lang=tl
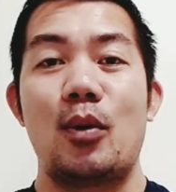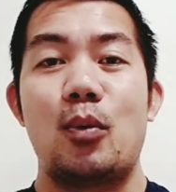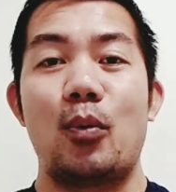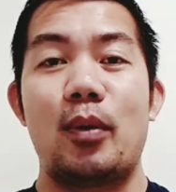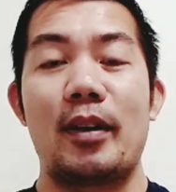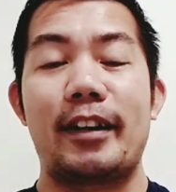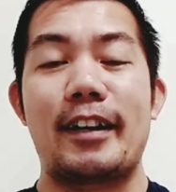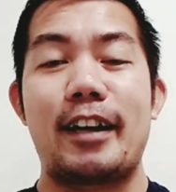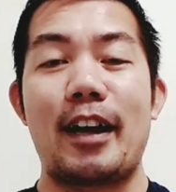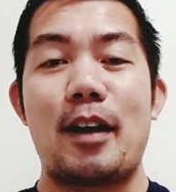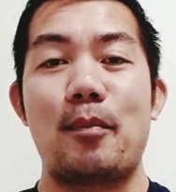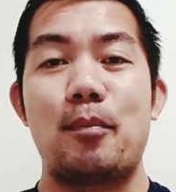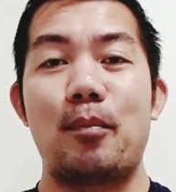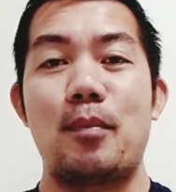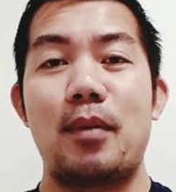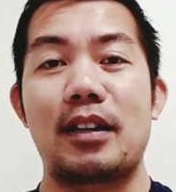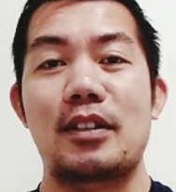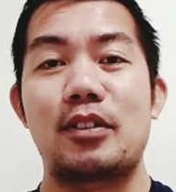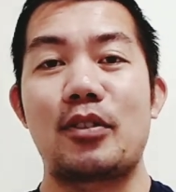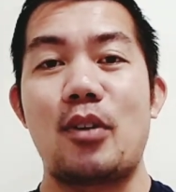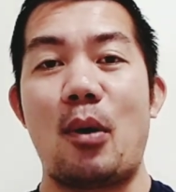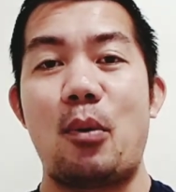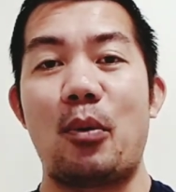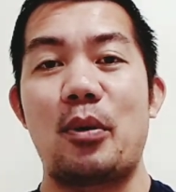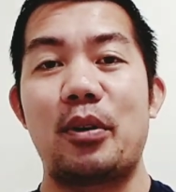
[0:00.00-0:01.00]
Welcome
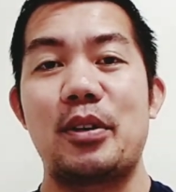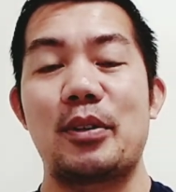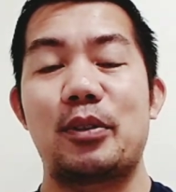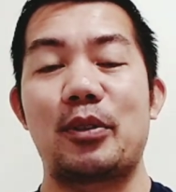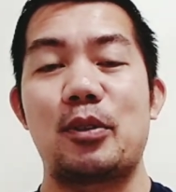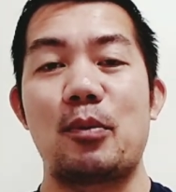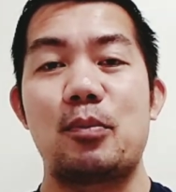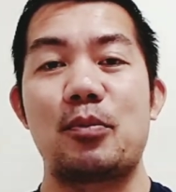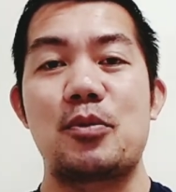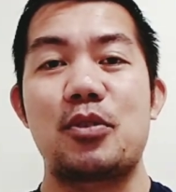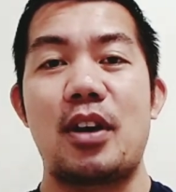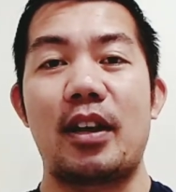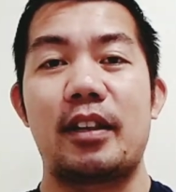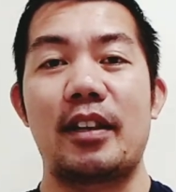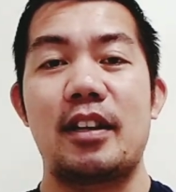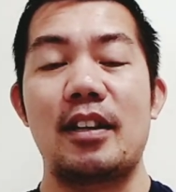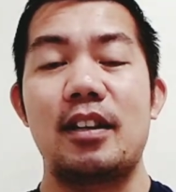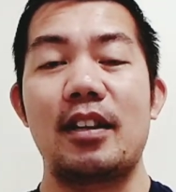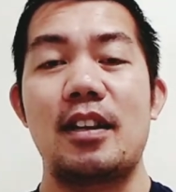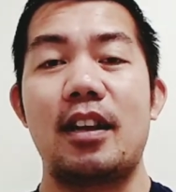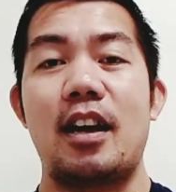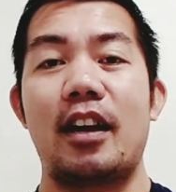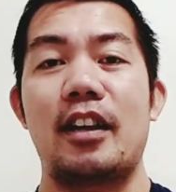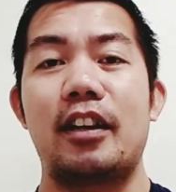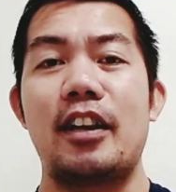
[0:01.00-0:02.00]
back to our YouTube
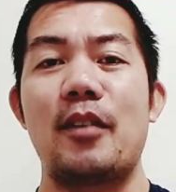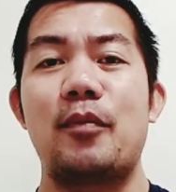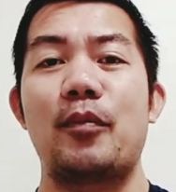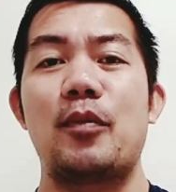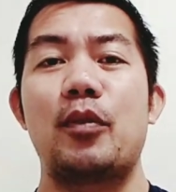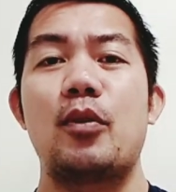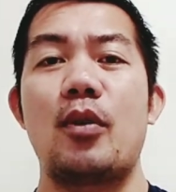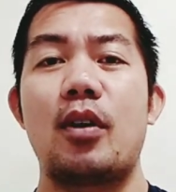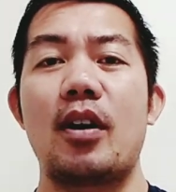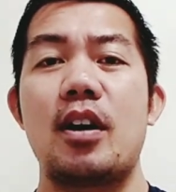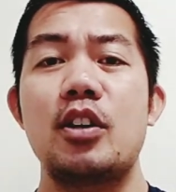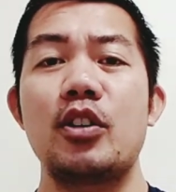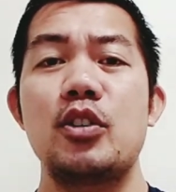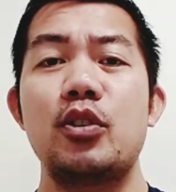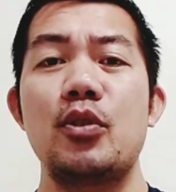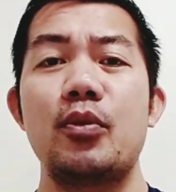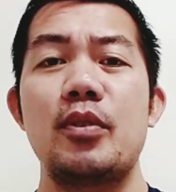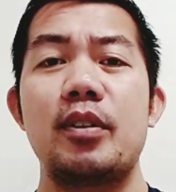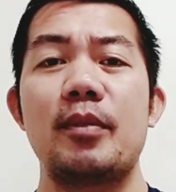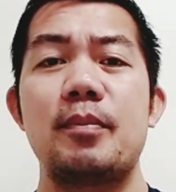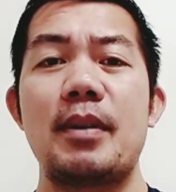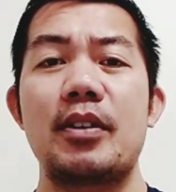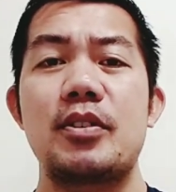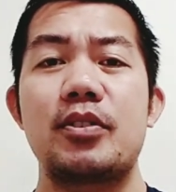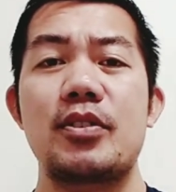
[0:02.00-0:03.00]
channel. And if you are new
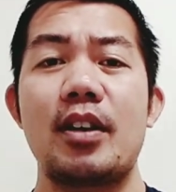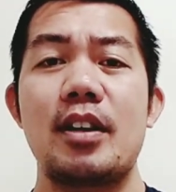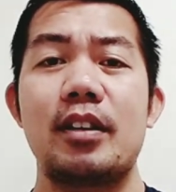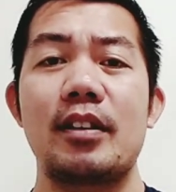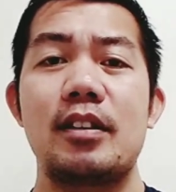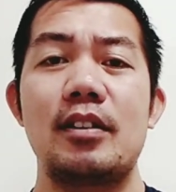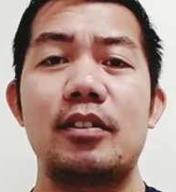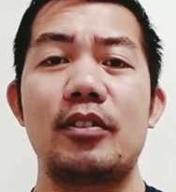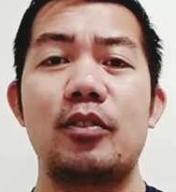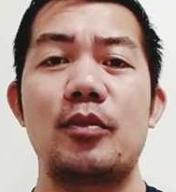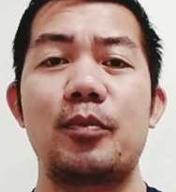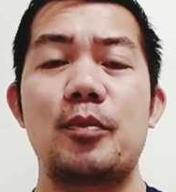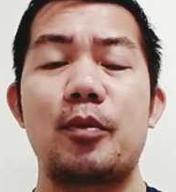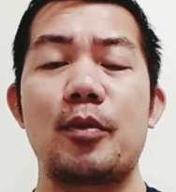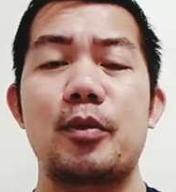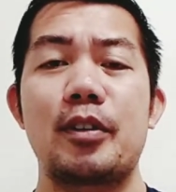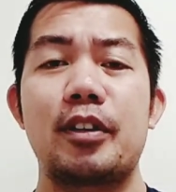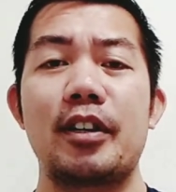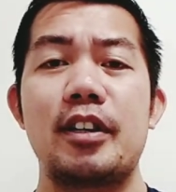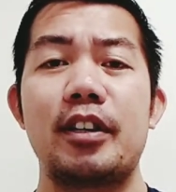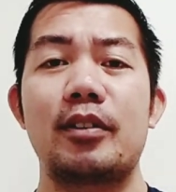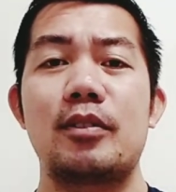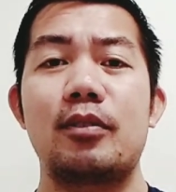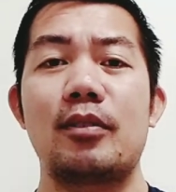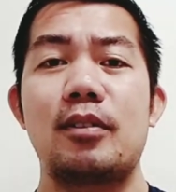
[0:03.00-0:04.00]
in my channel, don't
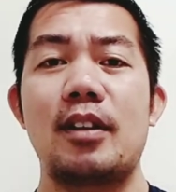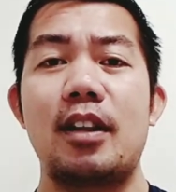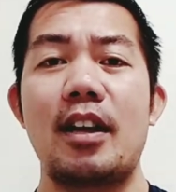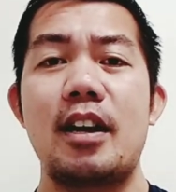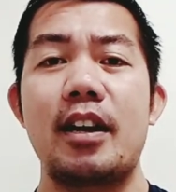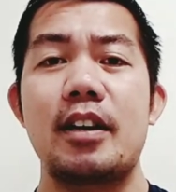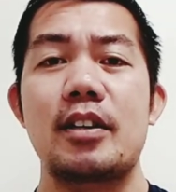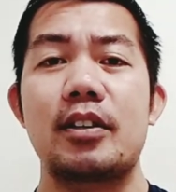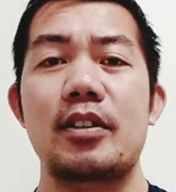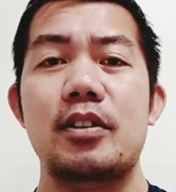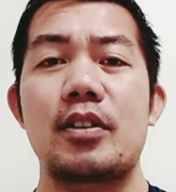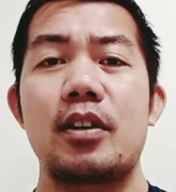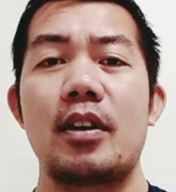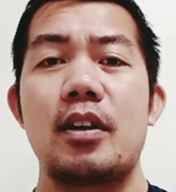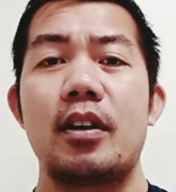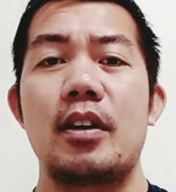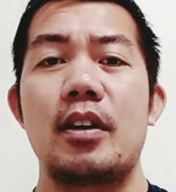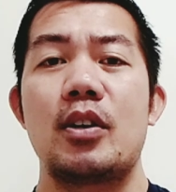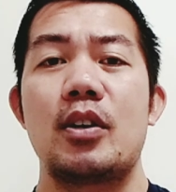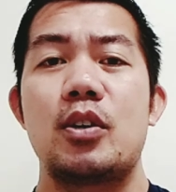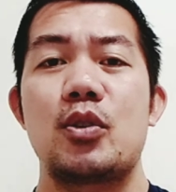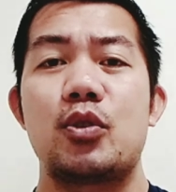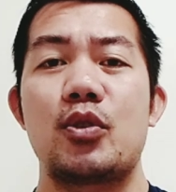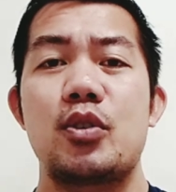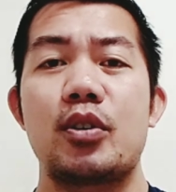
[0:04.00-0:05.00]
forget to like,
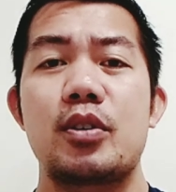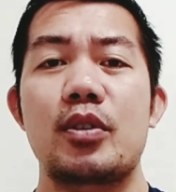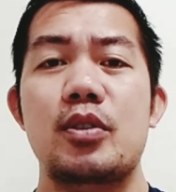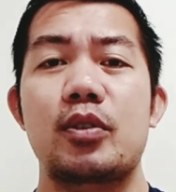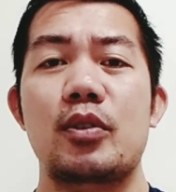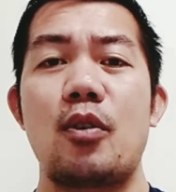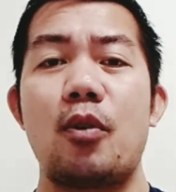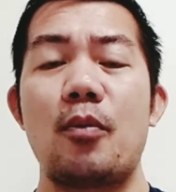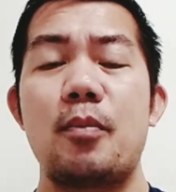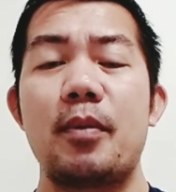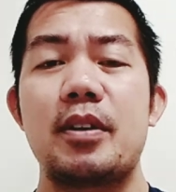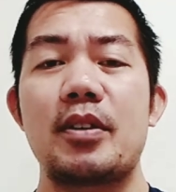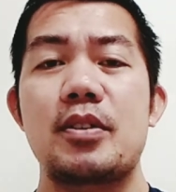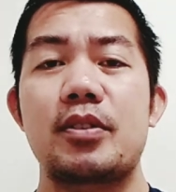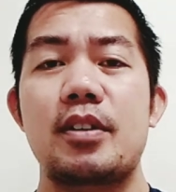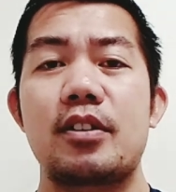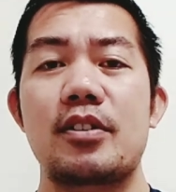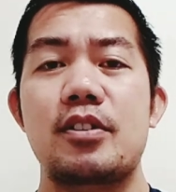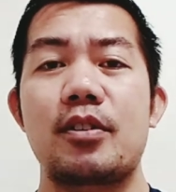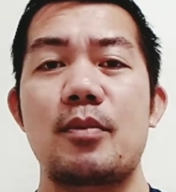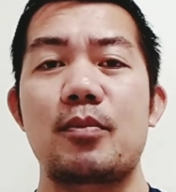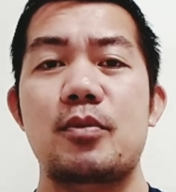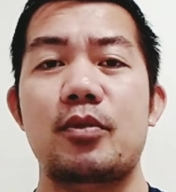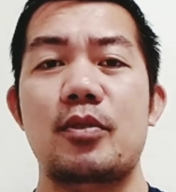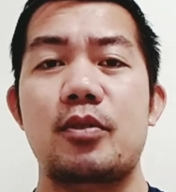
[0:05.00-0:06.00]
share, comment,
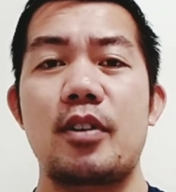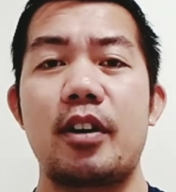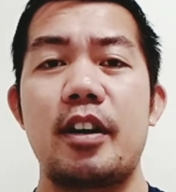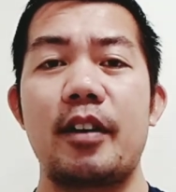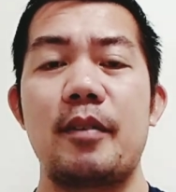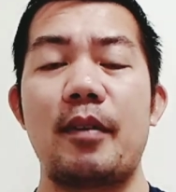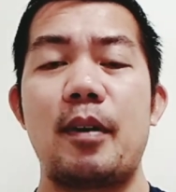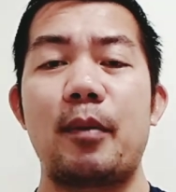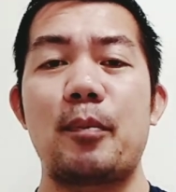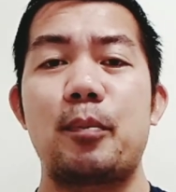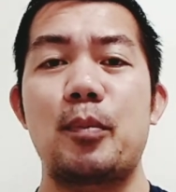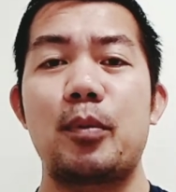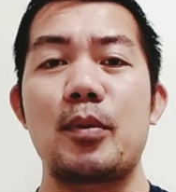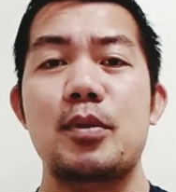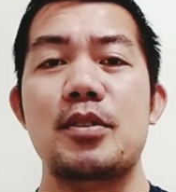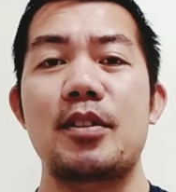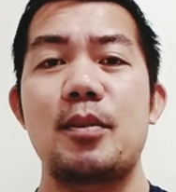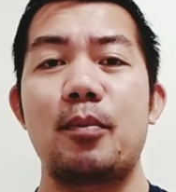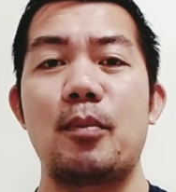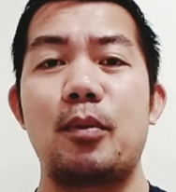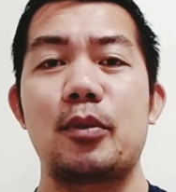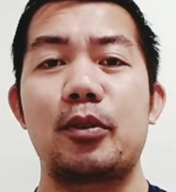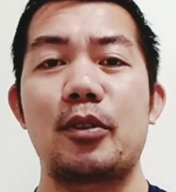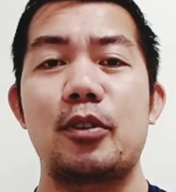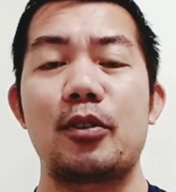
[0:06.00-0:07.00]
and subscribe, and push
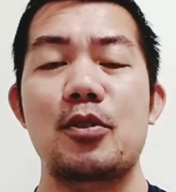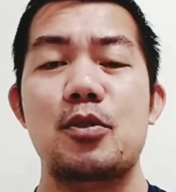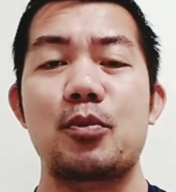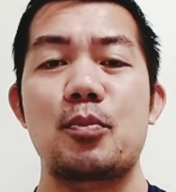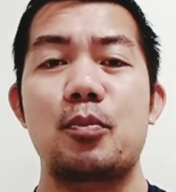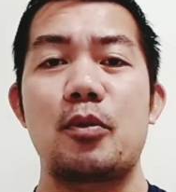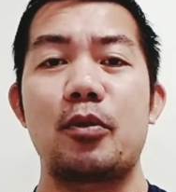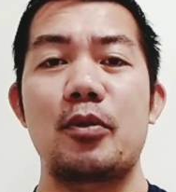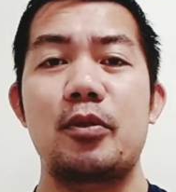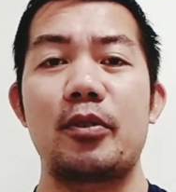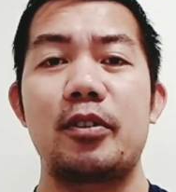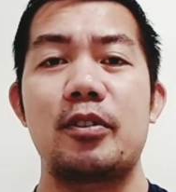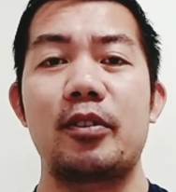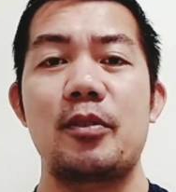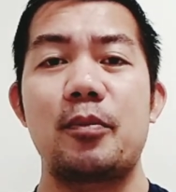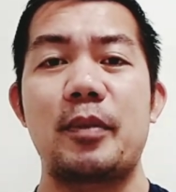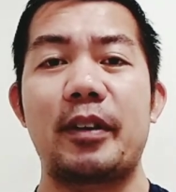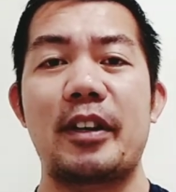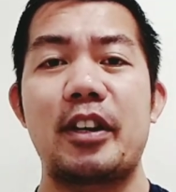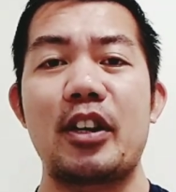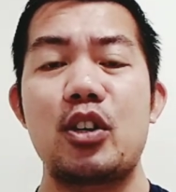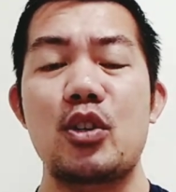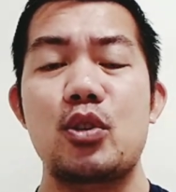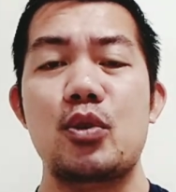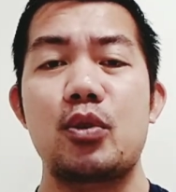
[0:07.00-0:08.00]
the buttons for
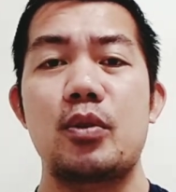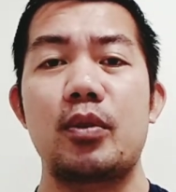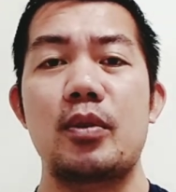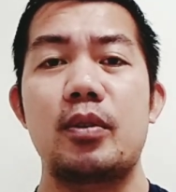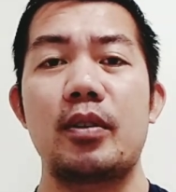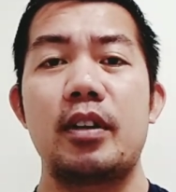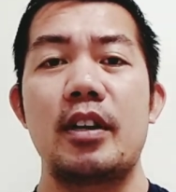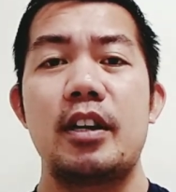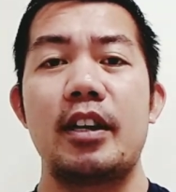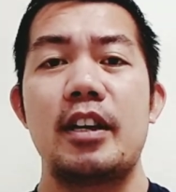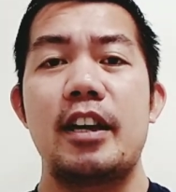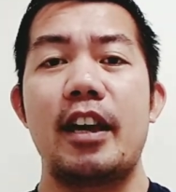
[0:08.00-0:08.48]
notification.